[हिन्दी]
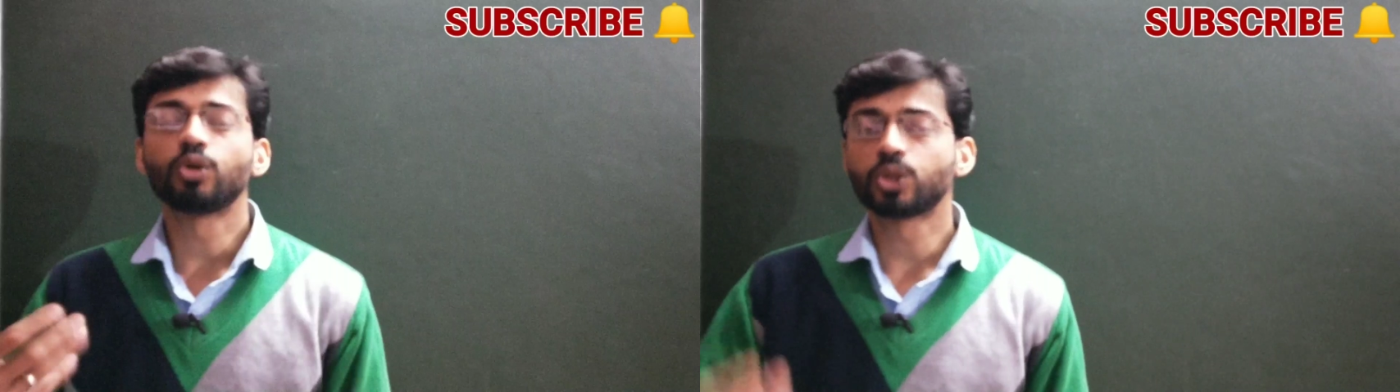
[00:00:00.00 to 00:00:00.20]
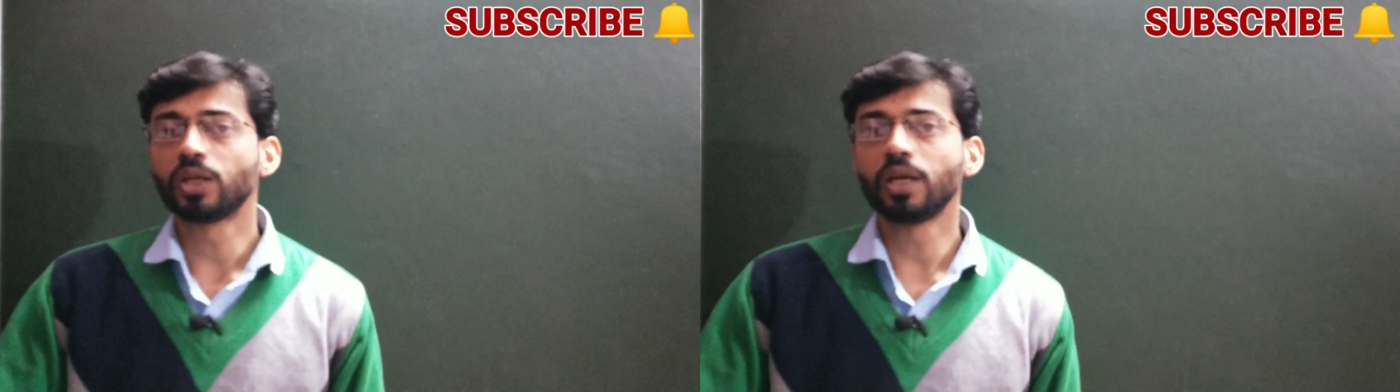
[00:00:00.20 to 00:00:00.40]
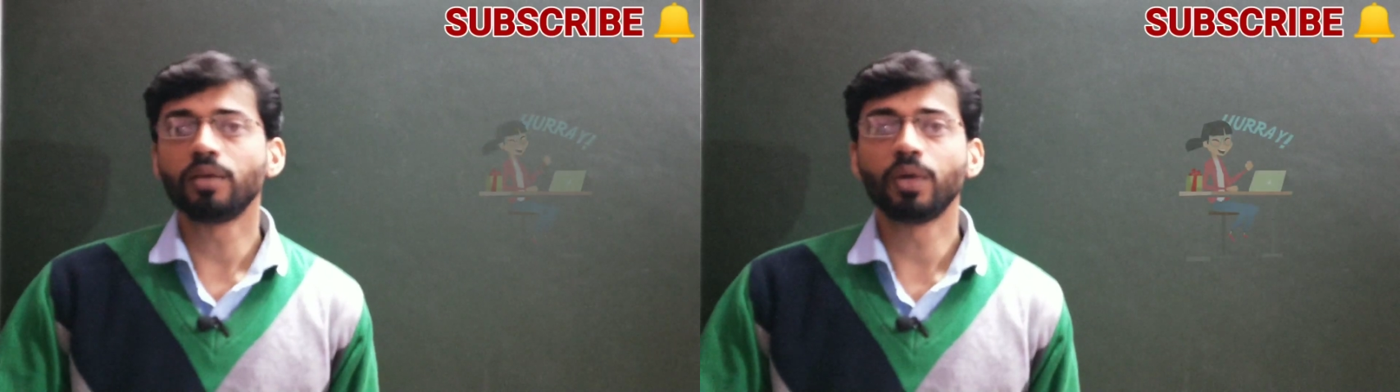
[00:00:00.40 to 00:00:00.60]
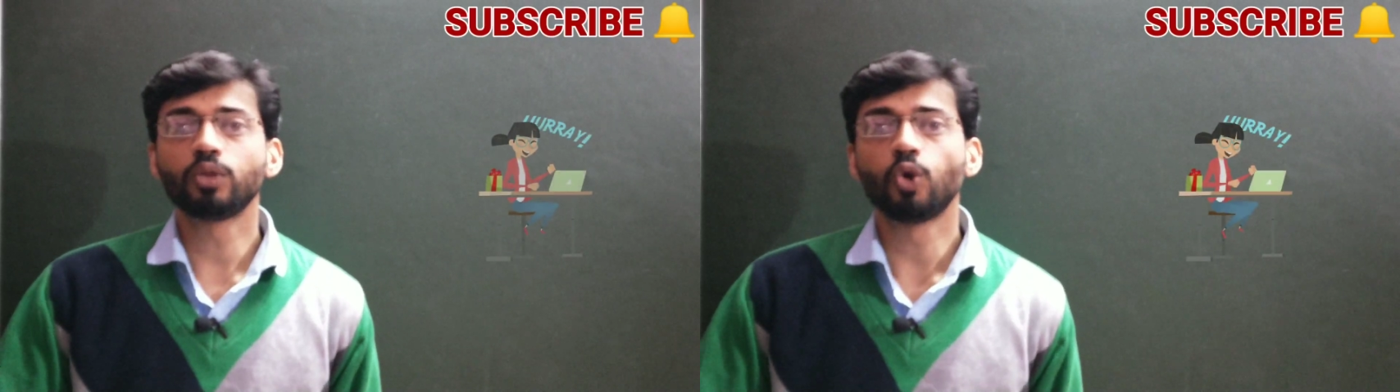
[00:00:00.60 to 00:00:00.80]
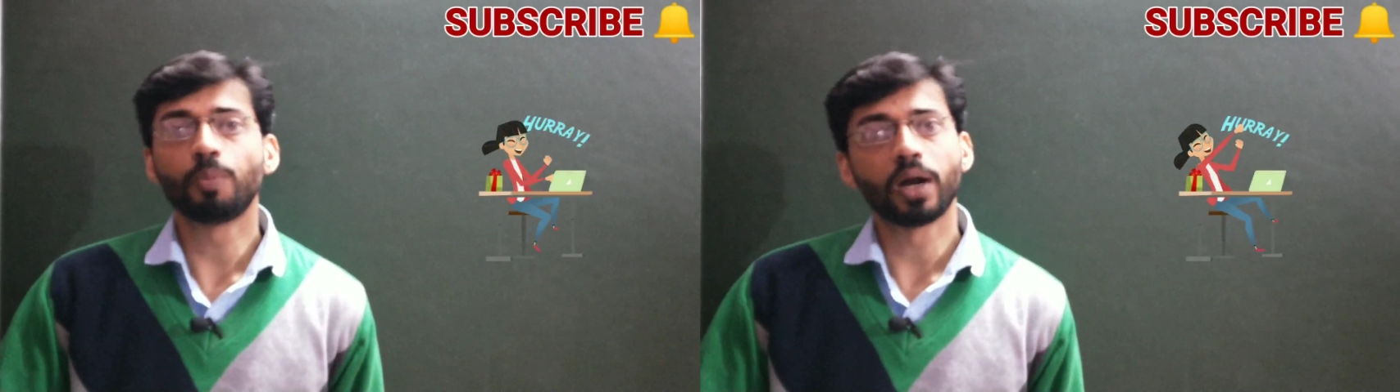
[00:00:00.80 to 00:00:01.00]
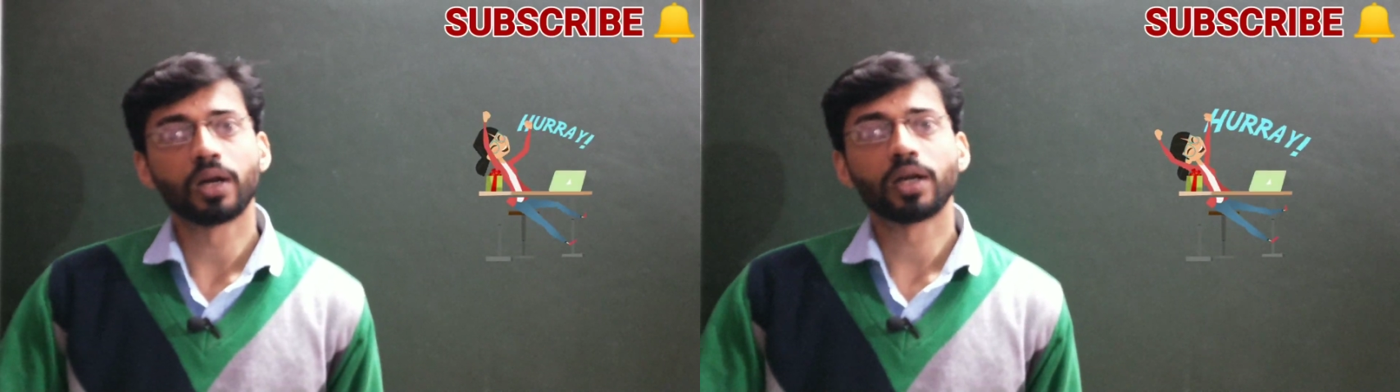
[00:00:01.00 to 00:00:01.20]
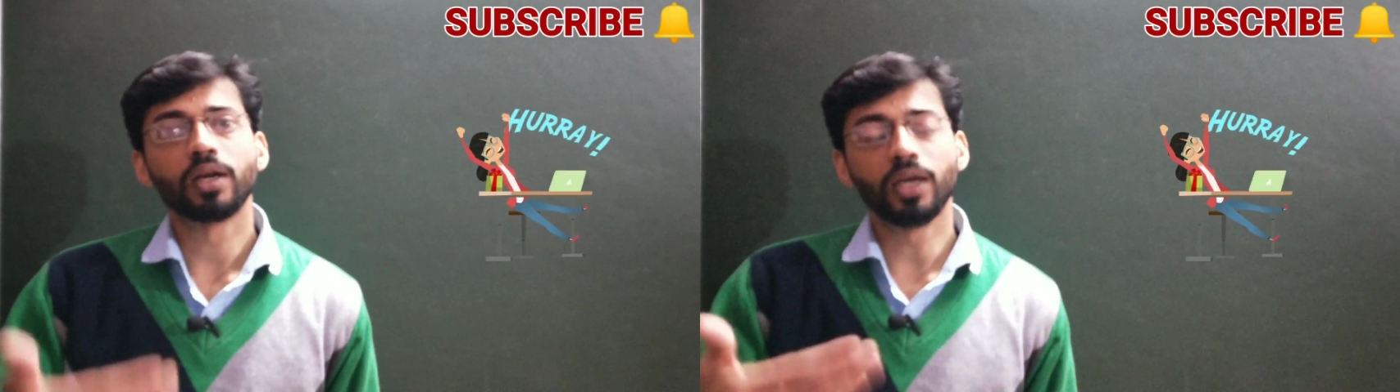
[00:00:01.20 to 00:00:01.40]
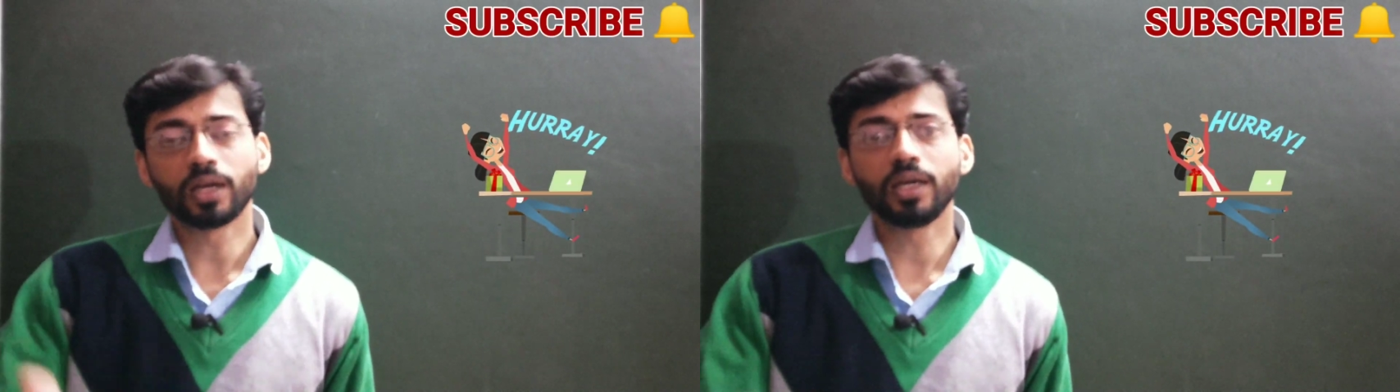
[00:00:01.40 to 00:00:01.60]
क्वेश्चन नहीं में दो पार्ट है
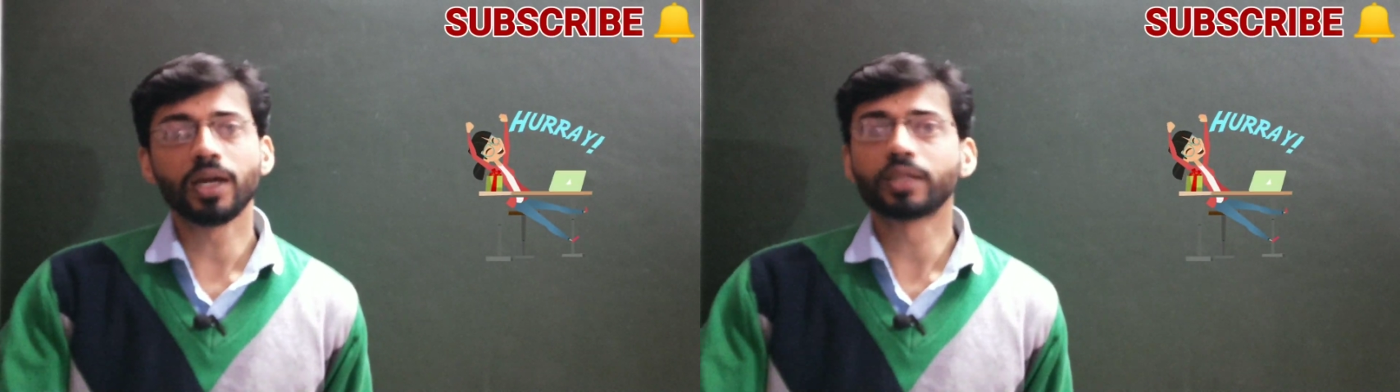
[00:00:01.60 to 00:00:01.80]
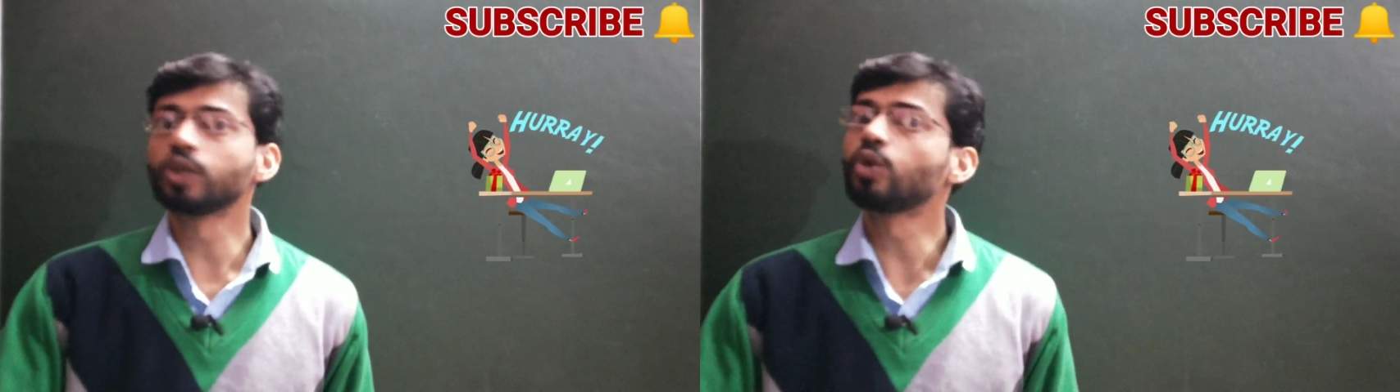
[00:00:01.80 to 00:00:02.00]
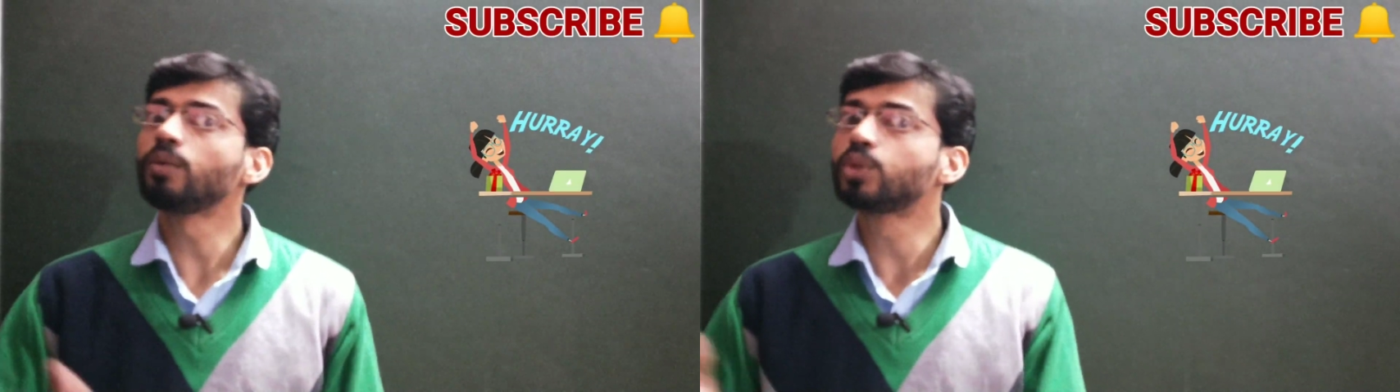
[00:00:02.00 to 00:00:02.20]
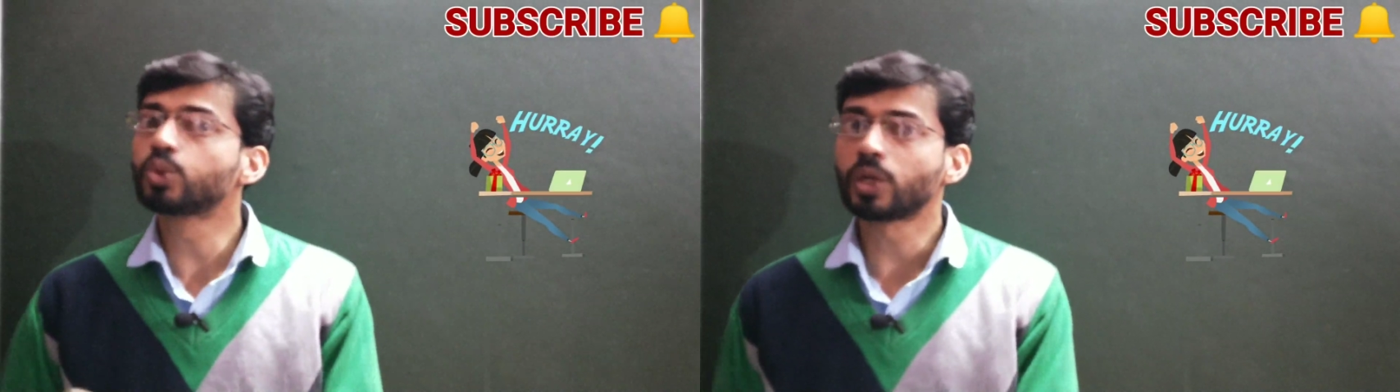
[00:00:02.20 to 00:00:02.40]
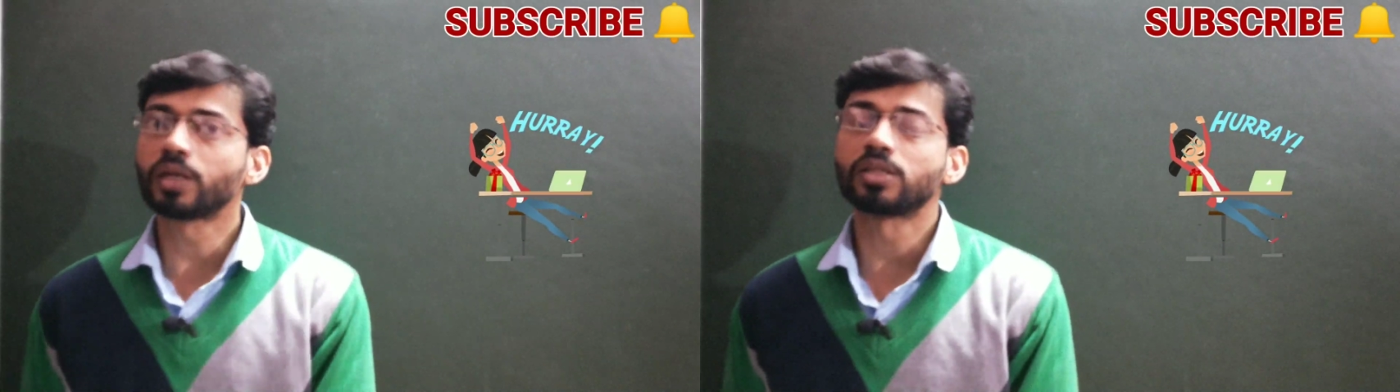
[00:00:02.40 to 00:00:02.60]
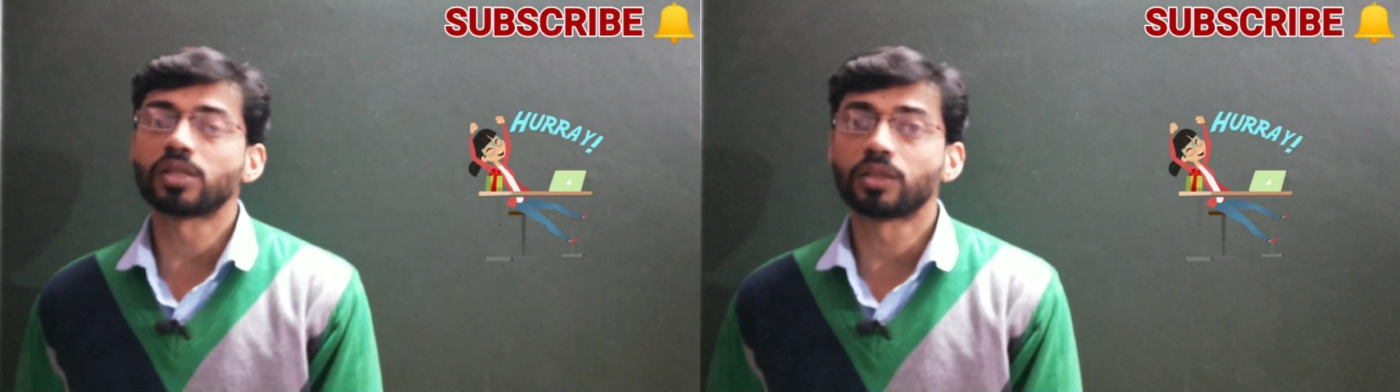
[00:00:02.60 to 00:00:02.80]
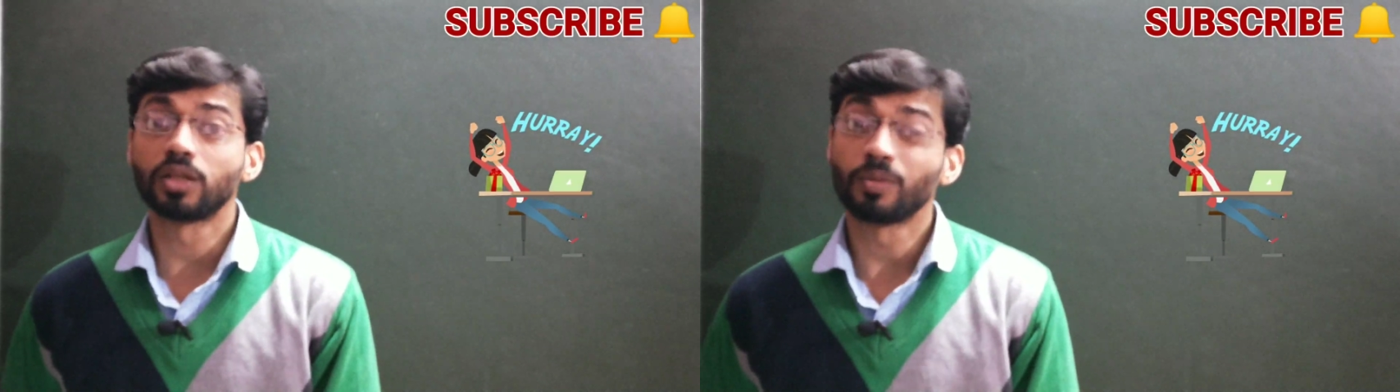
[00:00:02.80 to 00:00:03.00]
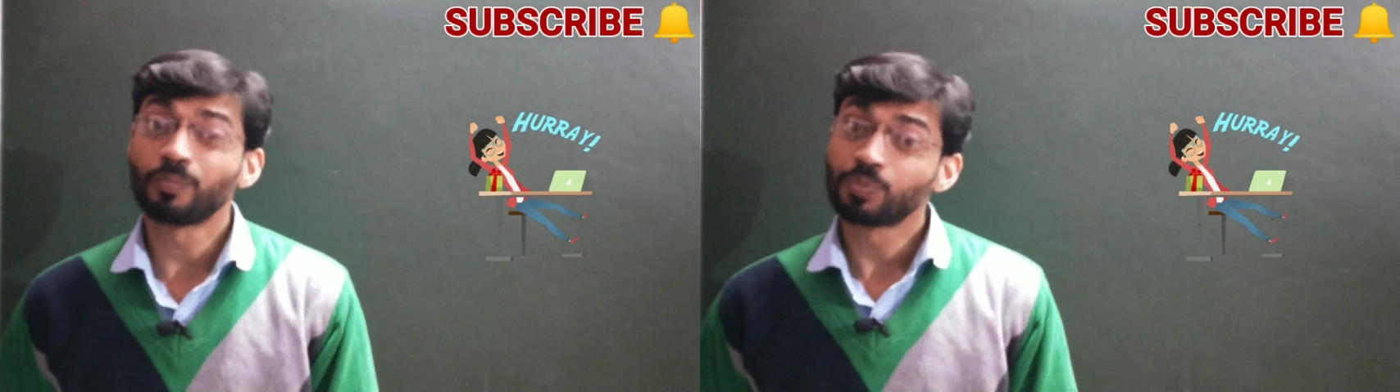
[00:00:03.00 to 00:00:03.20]
एक नहीं आता तो आप दूसरा कर सकते हैं